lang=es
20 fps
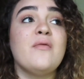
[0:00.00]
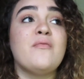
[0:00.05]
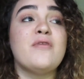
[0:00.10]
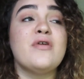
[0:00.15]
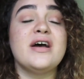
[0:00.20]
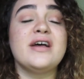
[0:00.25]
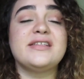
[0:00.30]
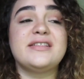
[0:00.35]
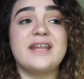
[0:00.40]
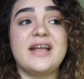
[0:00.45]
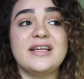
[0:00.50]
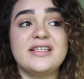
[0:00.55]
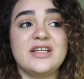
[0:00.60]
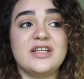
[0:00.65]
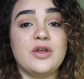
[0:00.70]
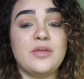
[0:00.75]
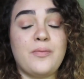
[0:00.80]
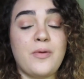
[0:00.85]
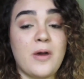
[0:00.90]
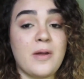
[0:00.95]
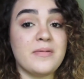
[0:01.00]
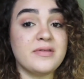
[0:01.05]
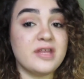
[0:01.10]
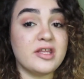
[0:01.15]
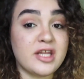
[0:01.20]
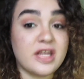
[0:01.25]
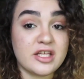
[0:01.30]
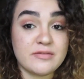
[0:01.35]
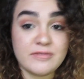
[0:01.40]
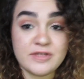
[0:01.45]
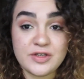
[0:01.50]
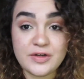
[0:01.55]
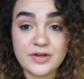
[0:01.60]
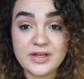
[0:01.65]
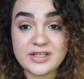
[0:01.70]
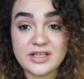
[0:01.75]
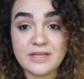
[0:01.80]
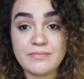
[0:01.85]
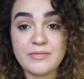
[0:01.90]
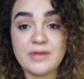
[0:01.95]
Voy a estar haciendo programas de
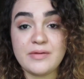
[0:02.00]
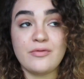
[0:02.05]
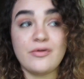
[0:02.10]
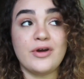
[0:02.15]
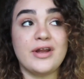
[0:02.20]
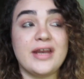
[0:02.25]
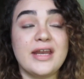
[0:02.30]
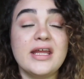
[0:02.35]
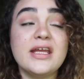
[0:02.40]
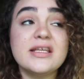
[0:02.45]
transmisiones en vivo en